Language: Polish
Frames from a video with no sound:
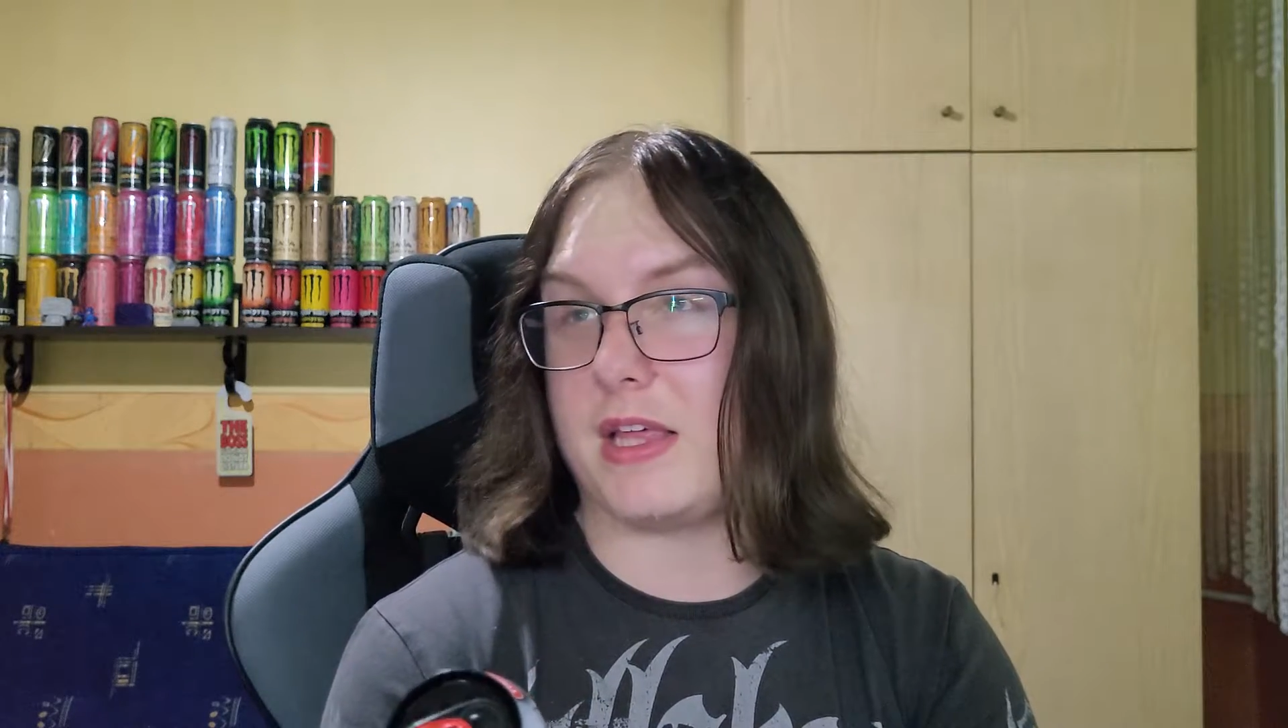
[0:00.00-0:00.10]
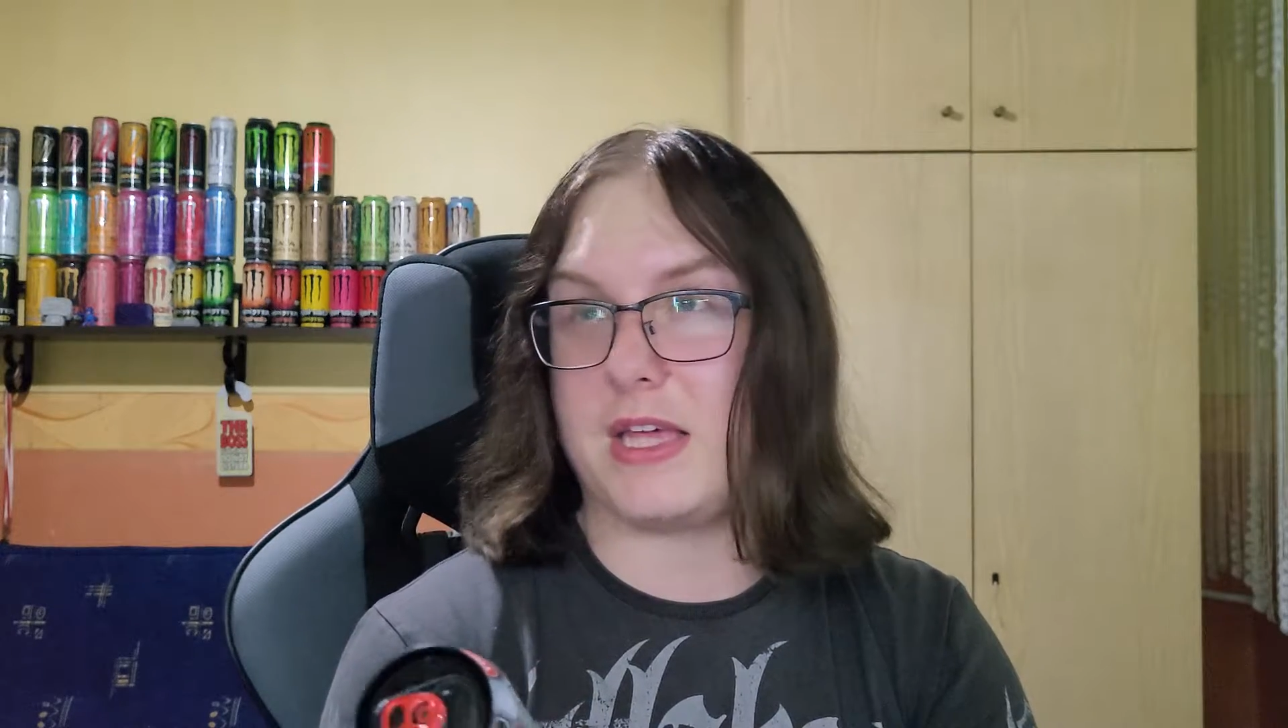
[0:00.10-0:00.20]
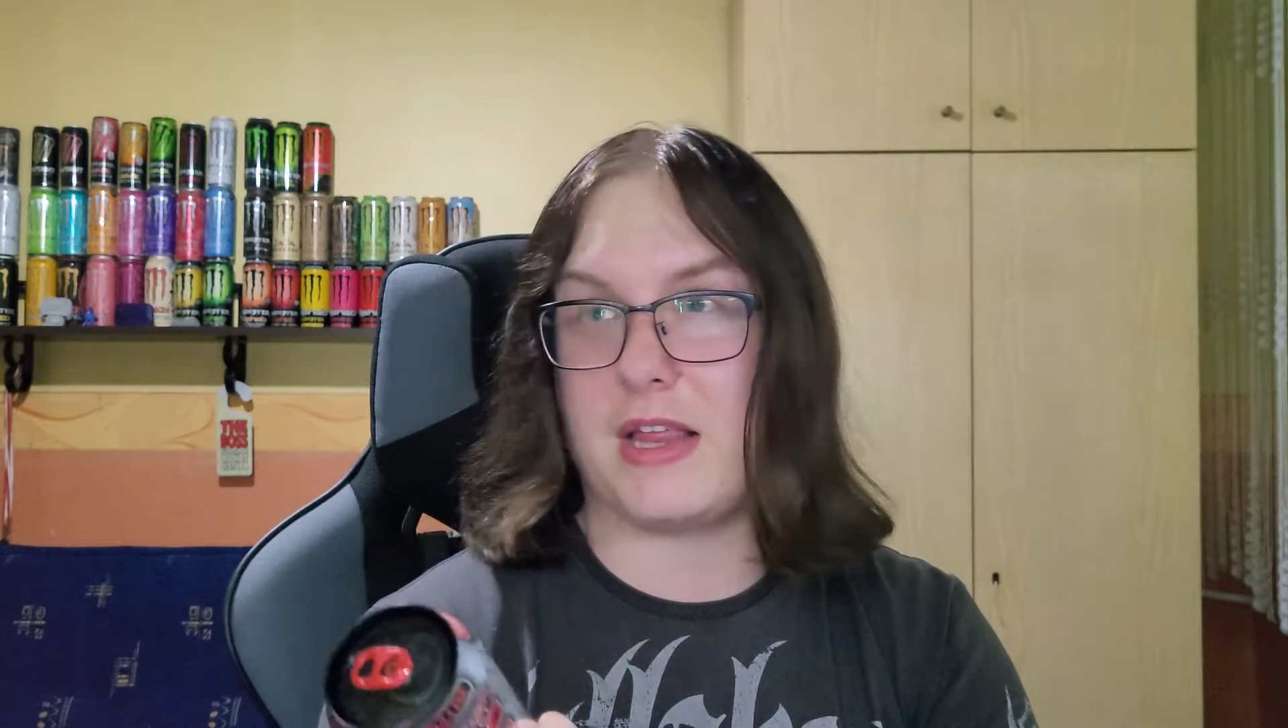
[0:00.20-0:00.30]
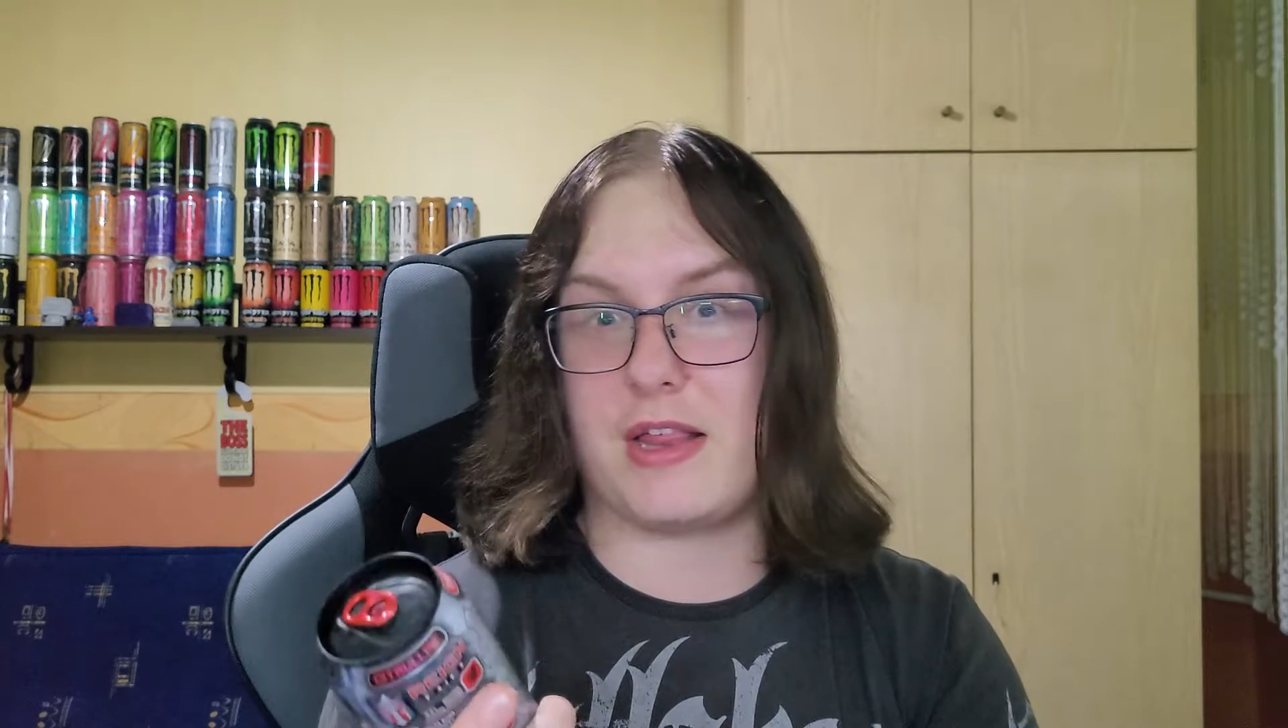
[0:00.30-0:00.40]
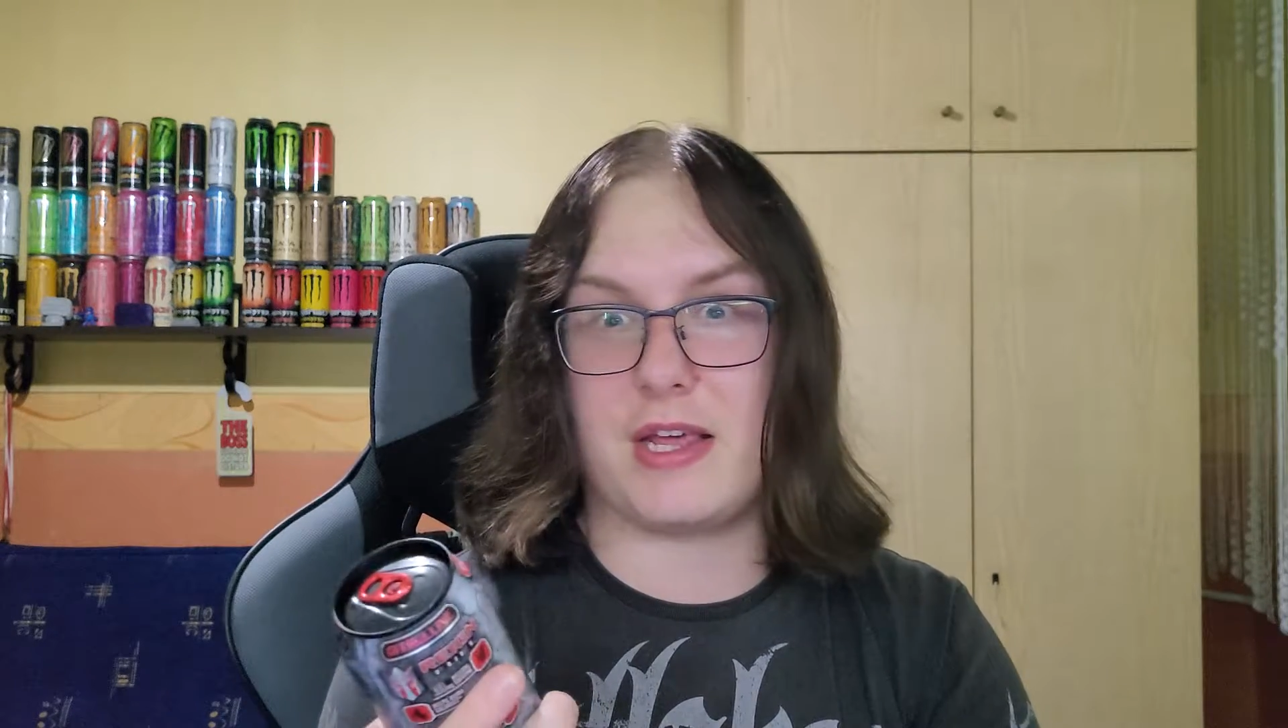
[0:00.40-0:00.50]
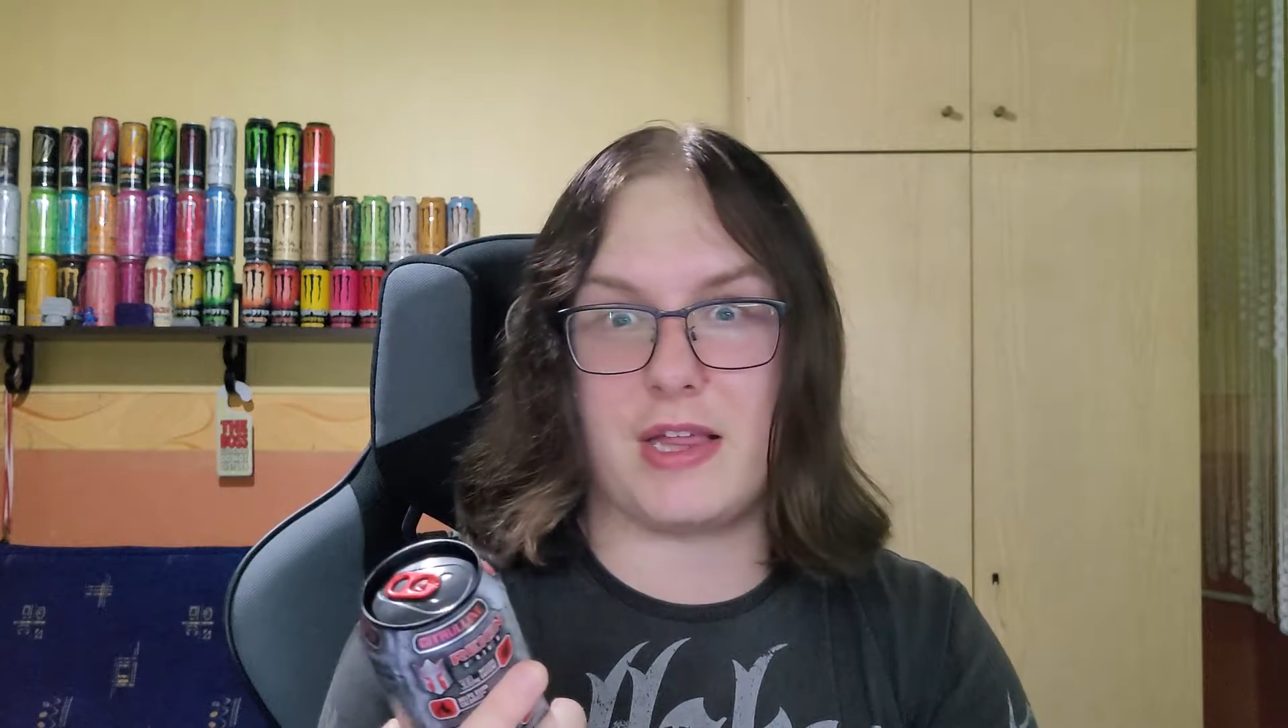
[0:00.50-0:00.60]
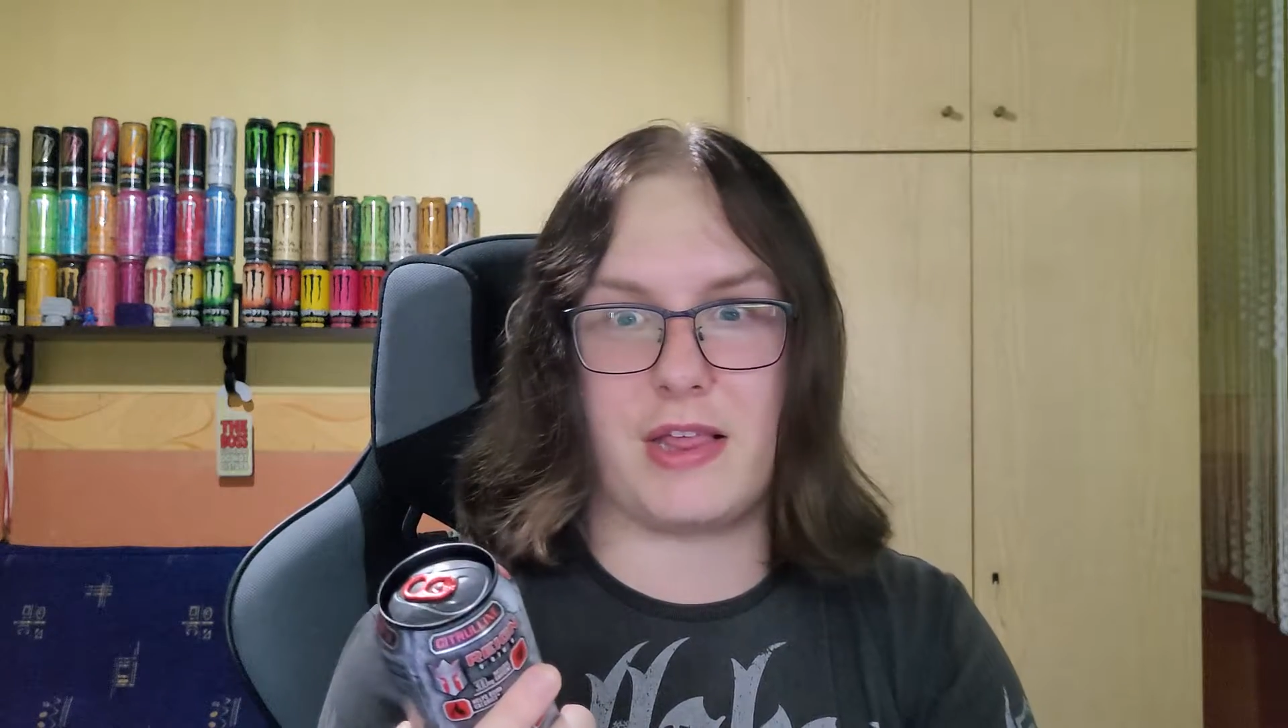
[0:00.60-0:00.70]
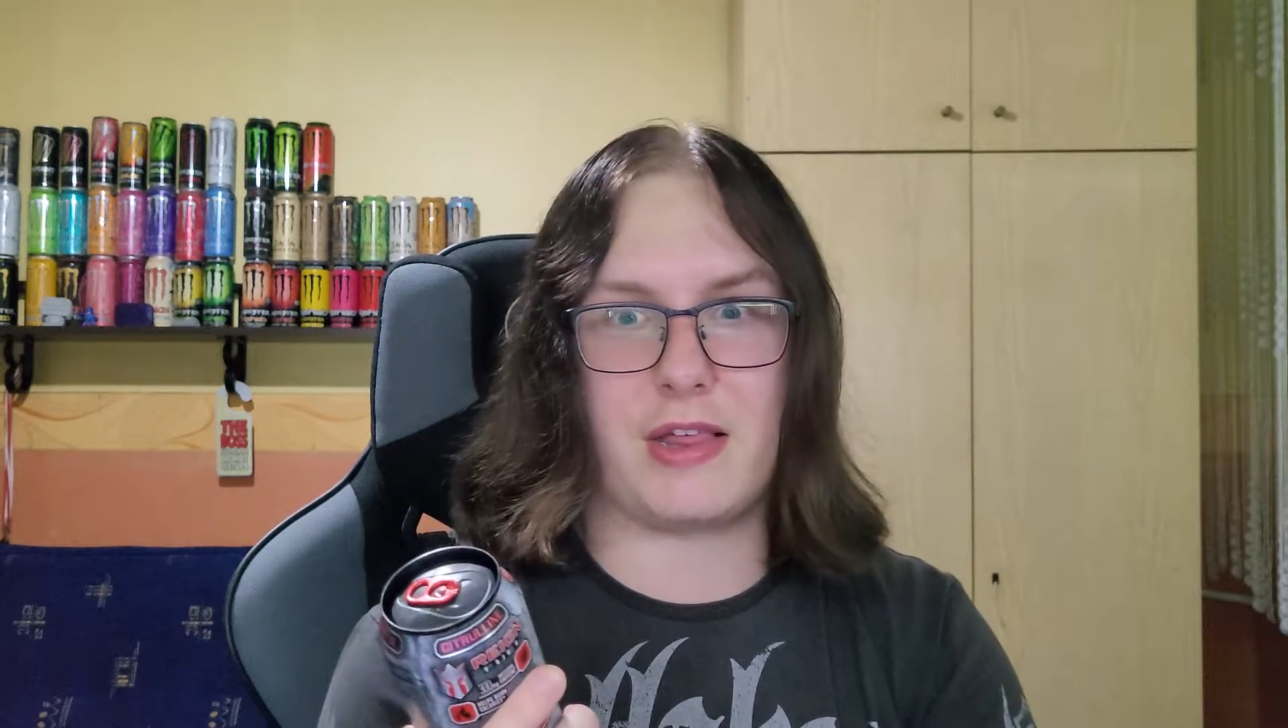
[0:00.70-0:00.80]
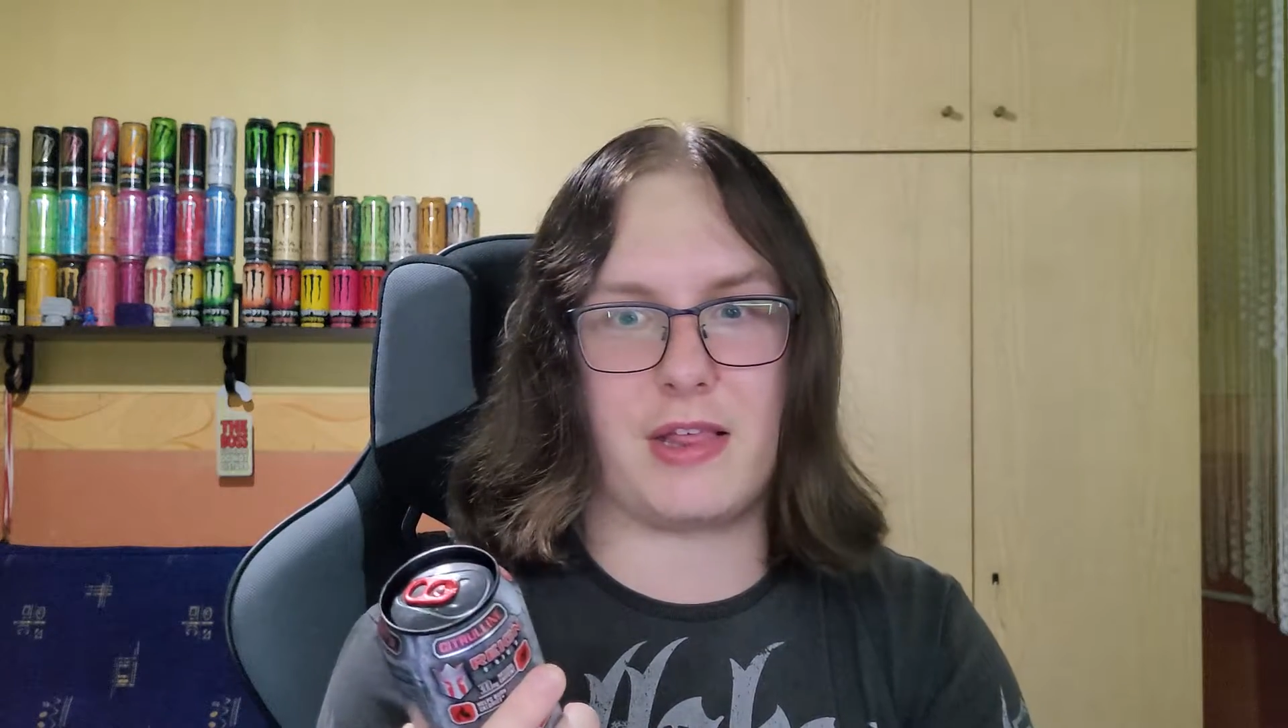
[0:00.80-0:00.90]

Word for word: jeśli jesteście